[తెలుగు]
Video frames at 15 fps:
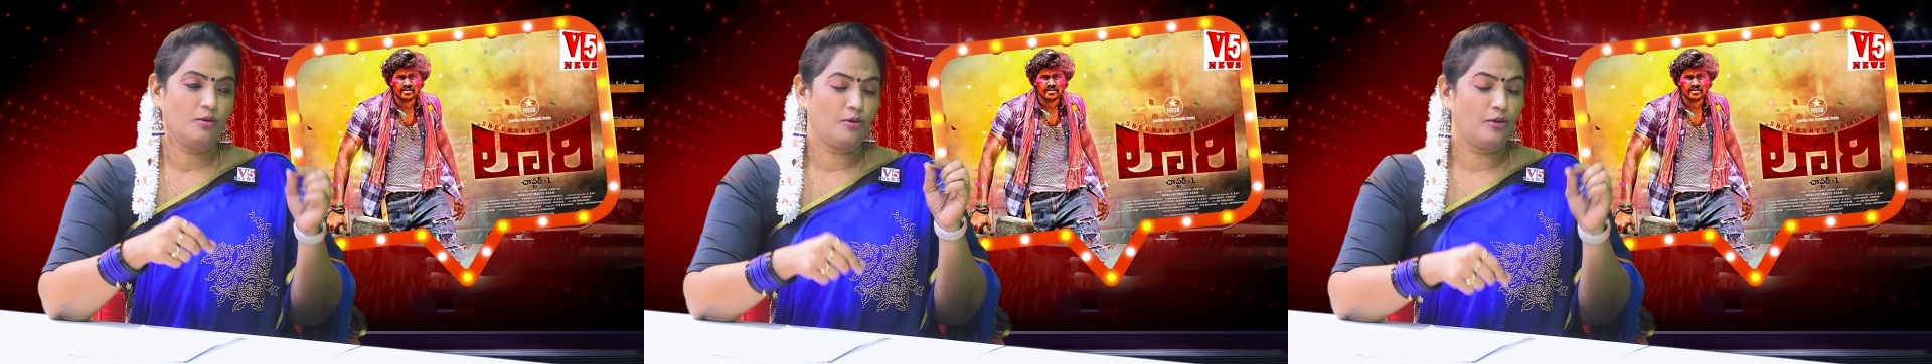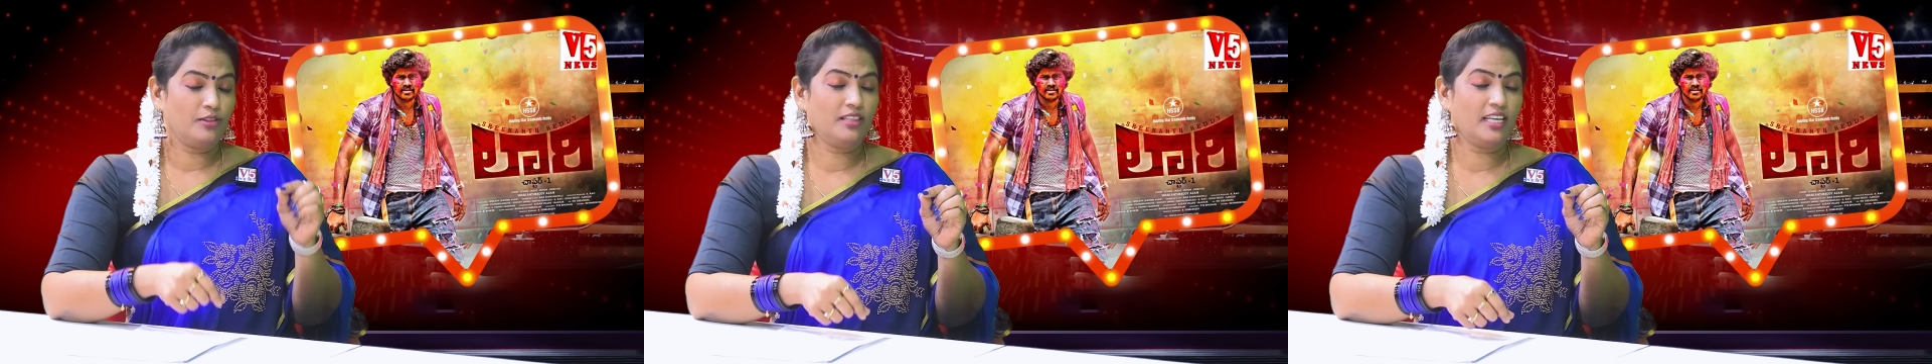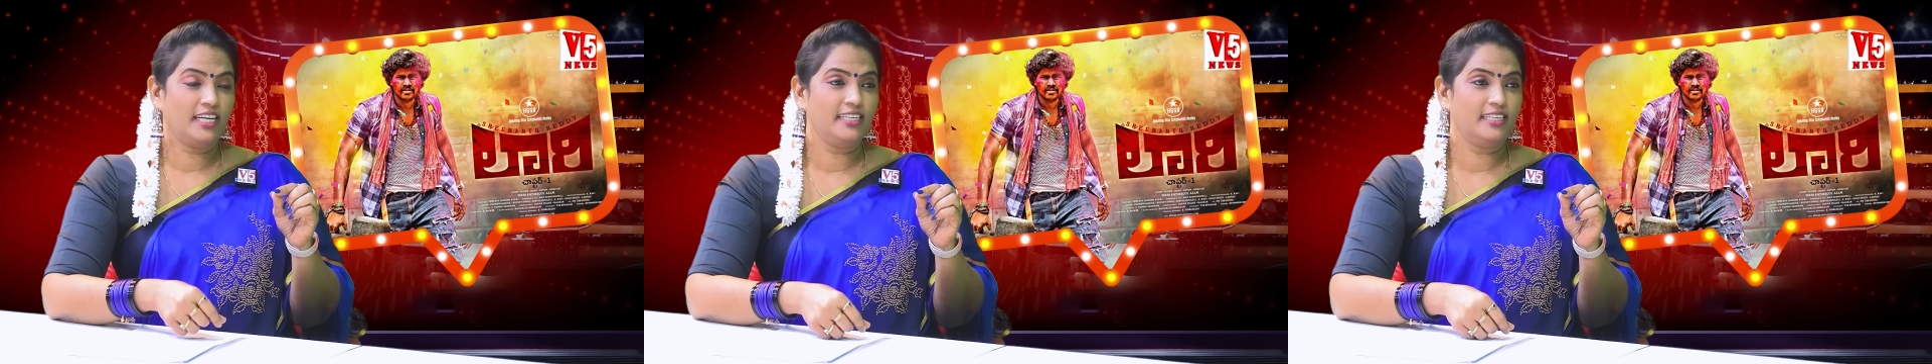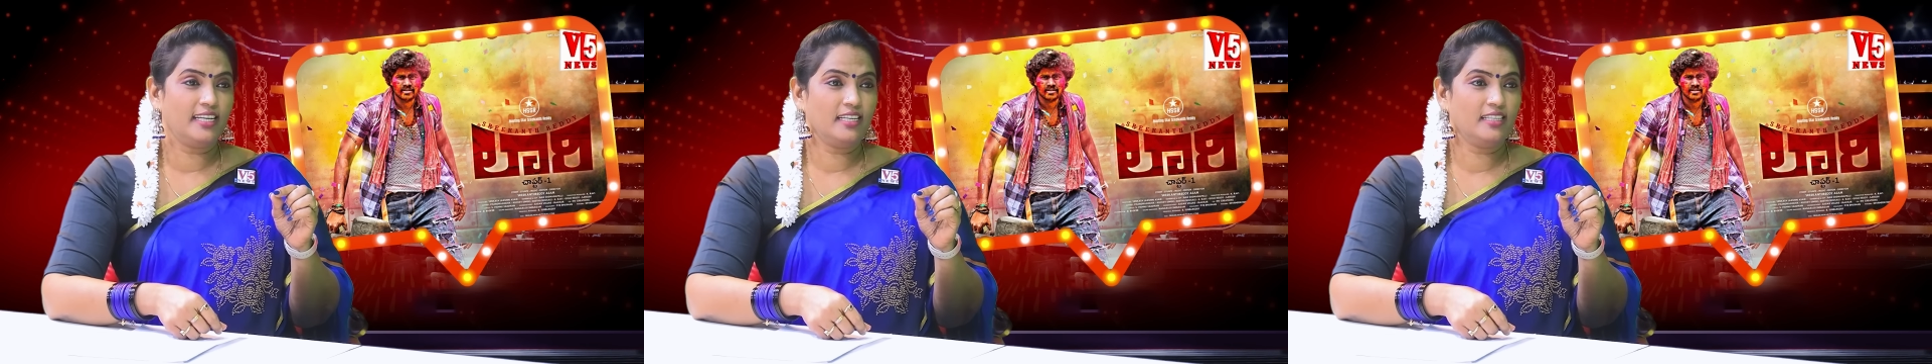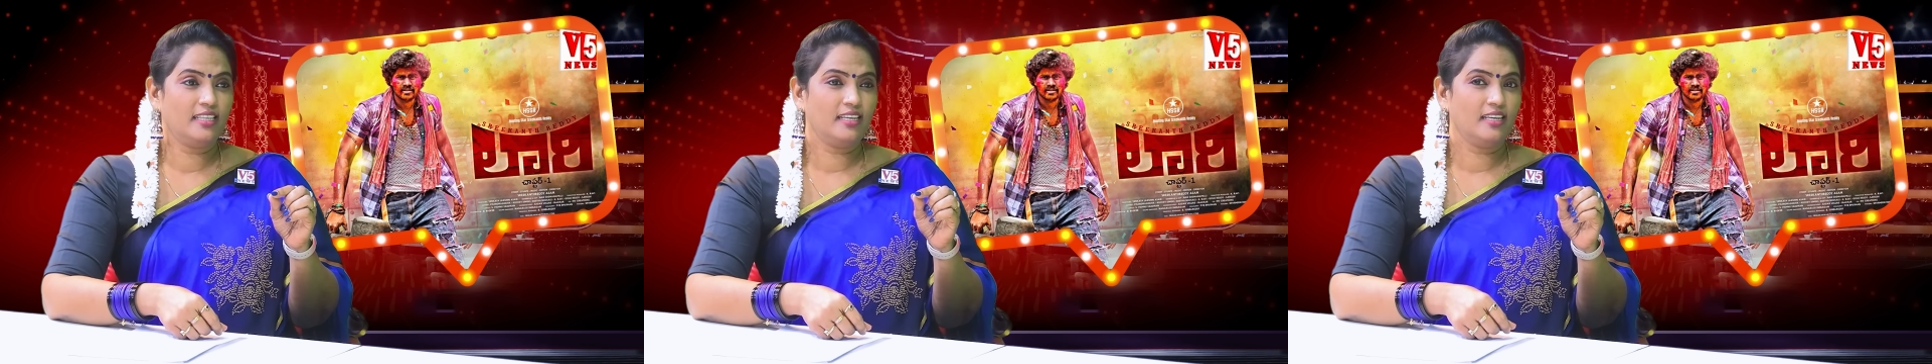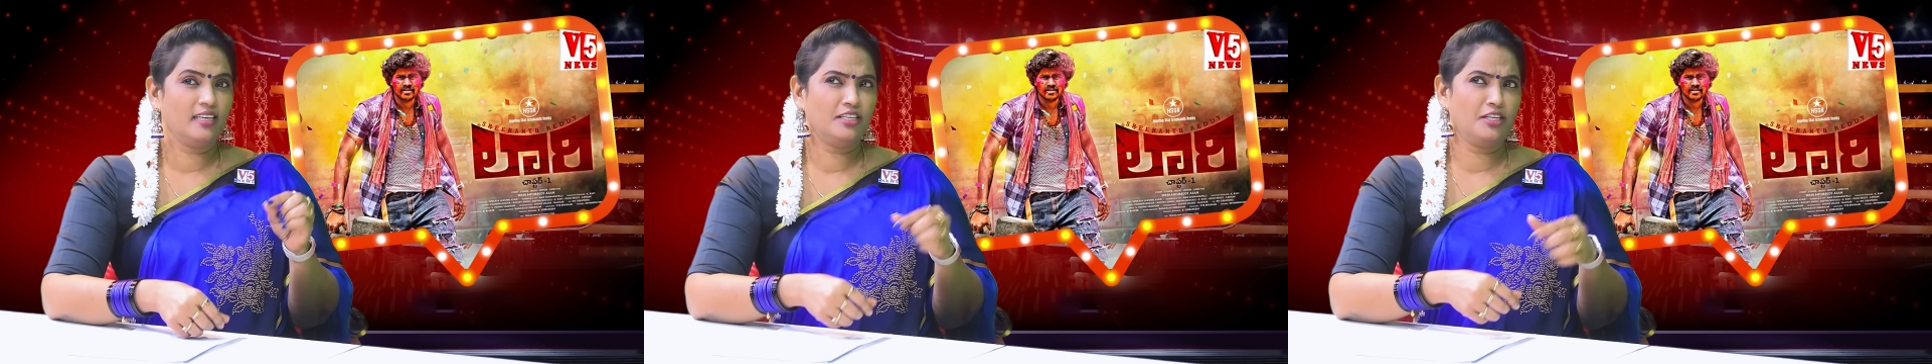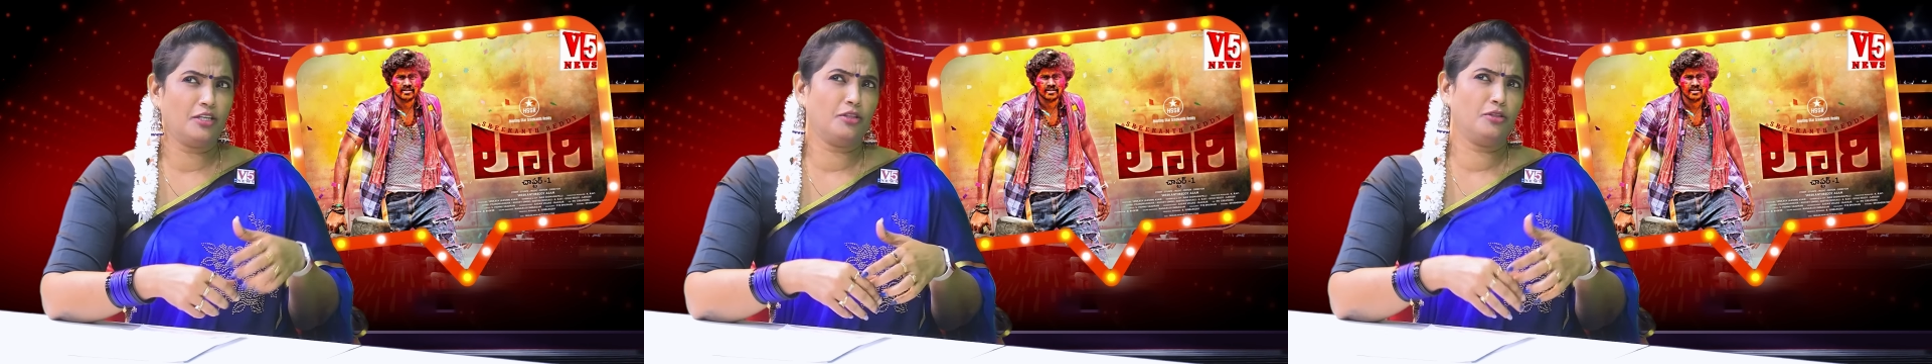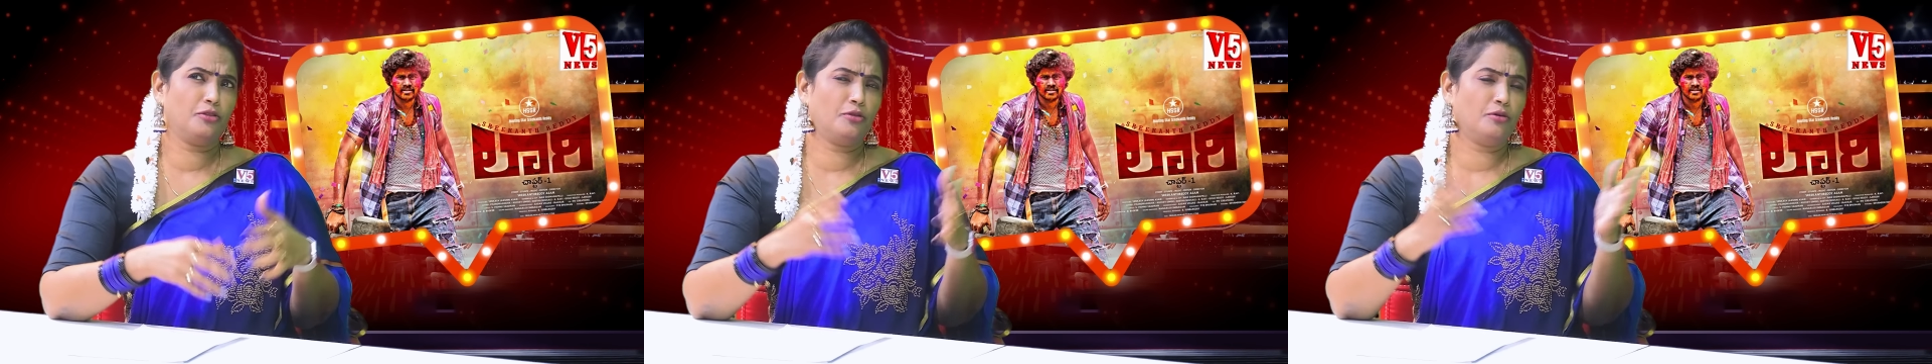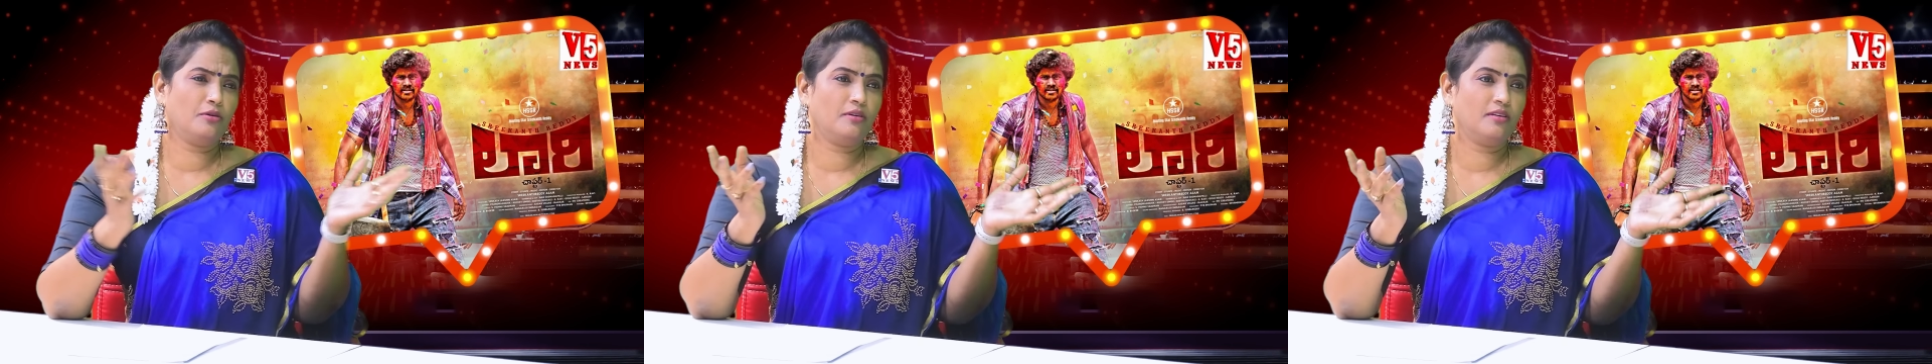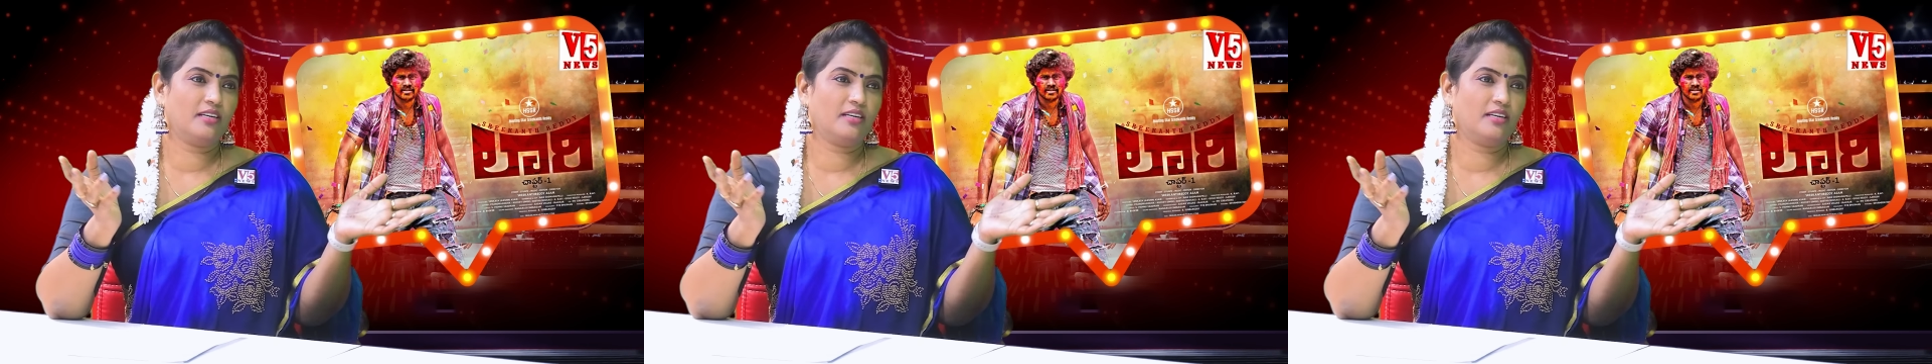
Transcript: కొంత హిట్ అయితేనే ఎంతో